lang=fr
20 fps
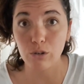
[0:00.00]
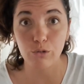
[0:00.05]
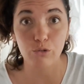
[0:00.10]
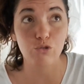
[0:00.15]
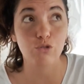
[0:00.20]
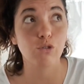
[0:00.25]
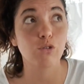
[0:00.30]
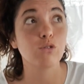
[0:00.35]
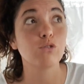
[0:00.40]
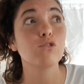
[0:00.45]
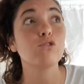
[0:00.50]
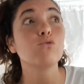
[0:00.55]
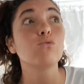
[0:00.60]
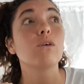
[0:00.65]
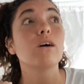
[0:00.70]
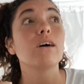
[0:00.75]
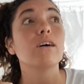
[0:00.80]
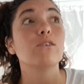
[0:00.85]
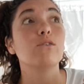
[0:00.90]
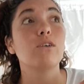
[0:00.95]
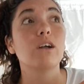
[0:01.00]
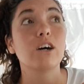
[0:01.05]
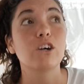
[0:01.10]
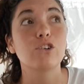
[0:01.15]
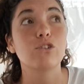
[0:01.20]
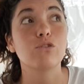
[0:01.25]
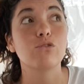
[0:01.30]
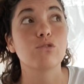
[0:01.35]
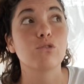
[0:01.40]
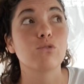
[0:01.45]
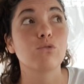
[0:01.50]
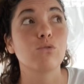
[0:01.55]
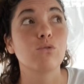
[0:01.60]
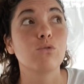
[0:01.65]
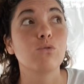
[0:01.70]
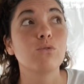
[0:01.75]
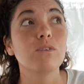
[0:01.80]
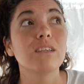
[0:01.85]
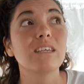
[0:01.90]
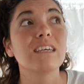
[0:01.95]
quand tu reçois de l'argent sur ton
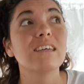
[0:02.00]
compte,